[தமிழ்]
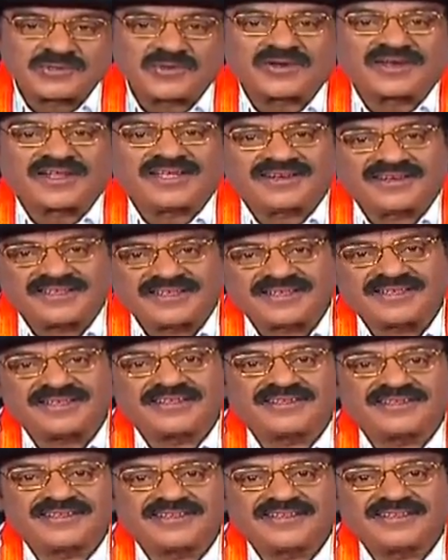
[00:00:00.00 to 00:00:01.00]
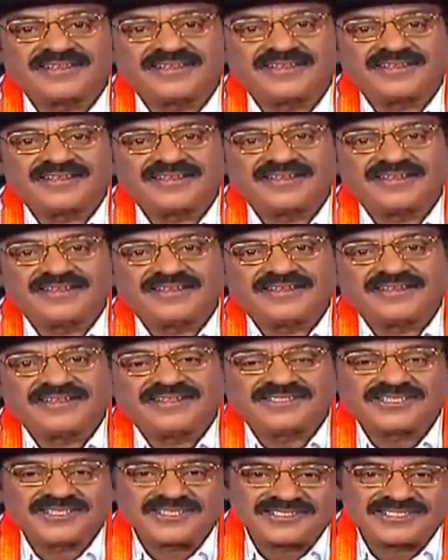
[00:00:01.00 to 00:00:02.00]
சொல்கிறாரு
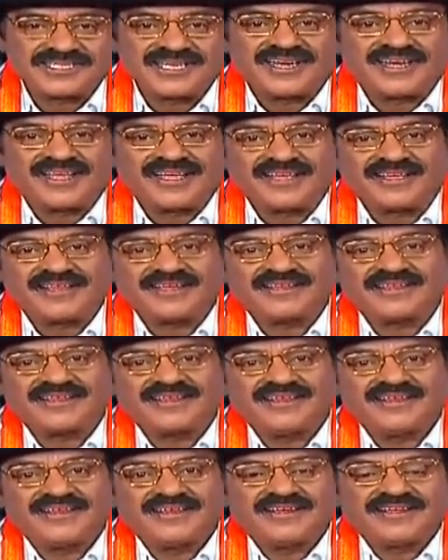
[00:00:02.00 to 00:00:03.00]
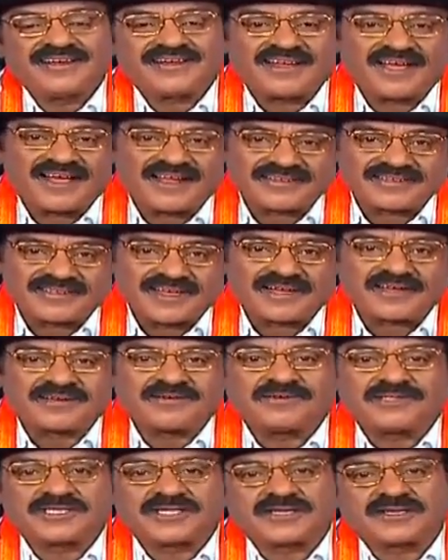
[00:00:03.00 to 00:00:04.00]
சிஷியனே நான்
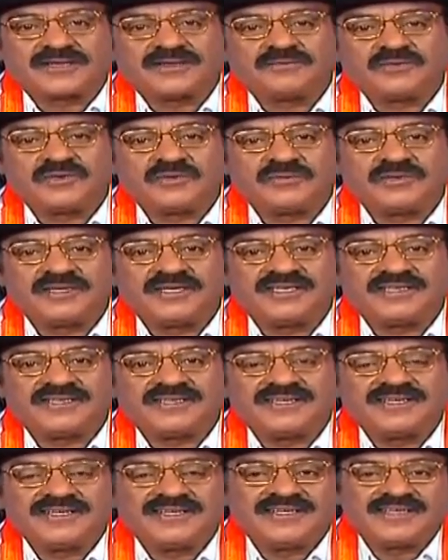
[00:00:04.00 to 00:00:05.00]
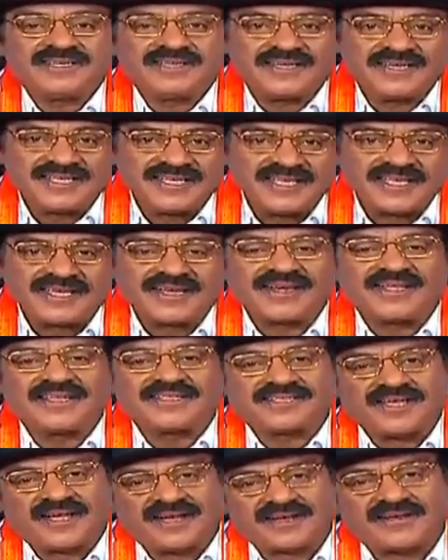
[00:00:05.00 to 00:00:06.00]
தாக்குவதற்கு முன்பு நீ என்னை
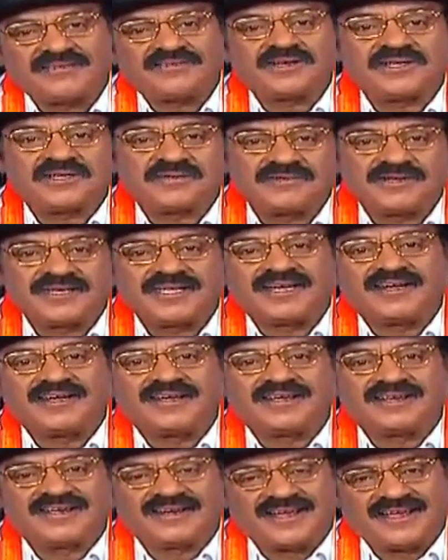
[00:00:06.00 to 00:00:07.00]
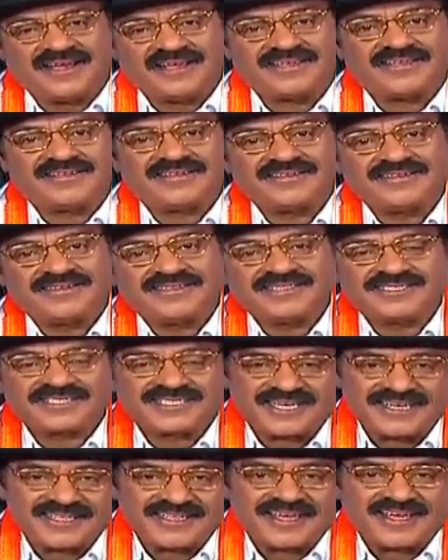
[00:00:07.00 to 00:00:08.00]
தாக்க வேண்டும் என்று எண்ணுகிறாய்
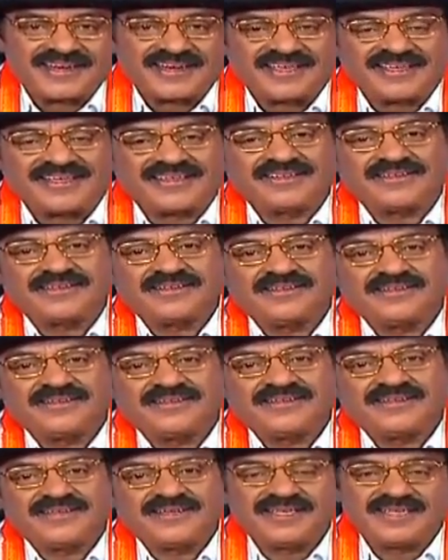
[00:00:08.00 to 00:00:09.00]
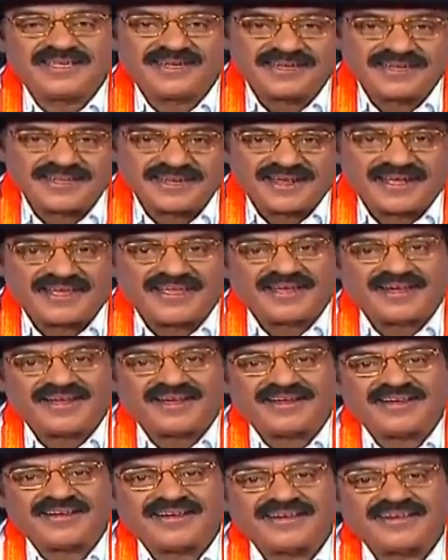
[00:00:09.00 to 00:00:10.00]
சரிதானே நீ எண்ணினாயா
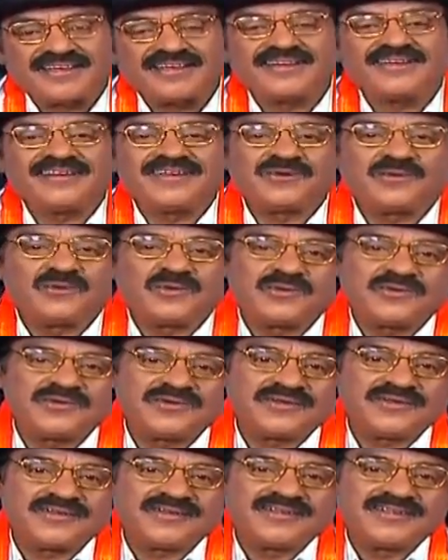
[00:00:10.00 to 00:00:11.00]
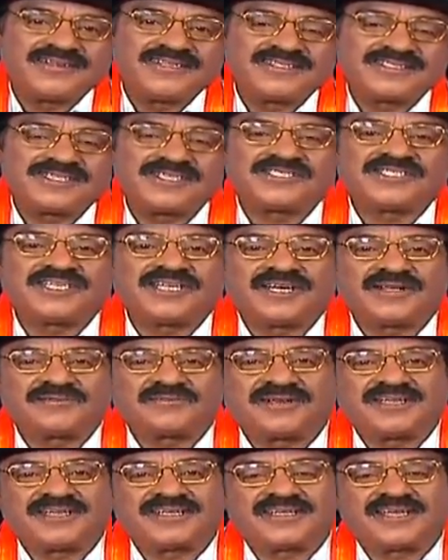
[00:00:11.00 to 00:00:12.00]
என்று குரு சிஷியனிடம்
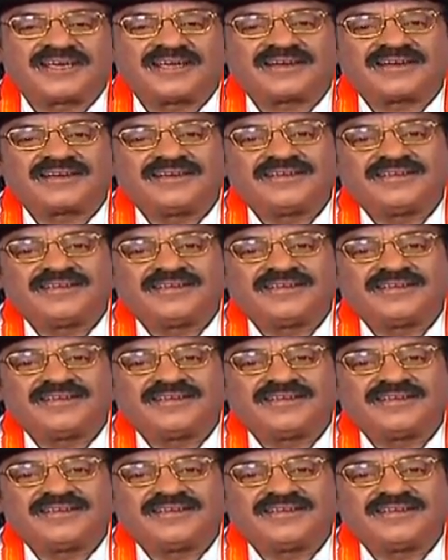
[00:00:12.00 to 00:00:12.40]
கேட்டார்